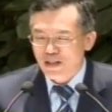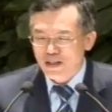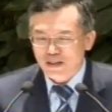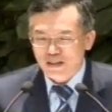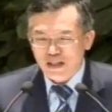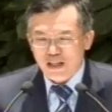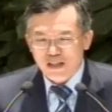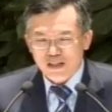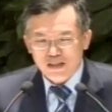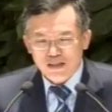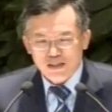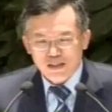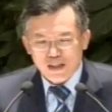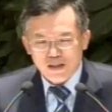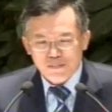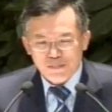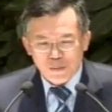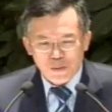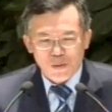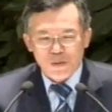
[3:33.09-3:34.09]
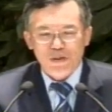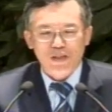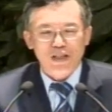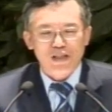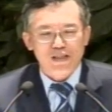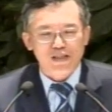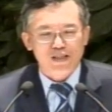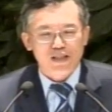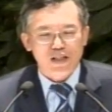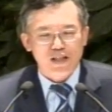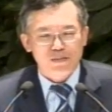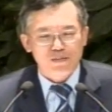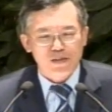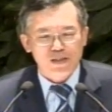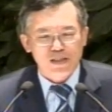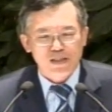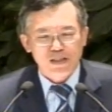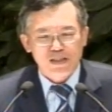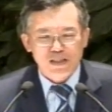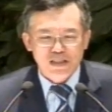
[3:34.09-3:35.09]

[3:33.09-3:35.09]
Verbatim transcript: 내일을 다 포기하는 사람이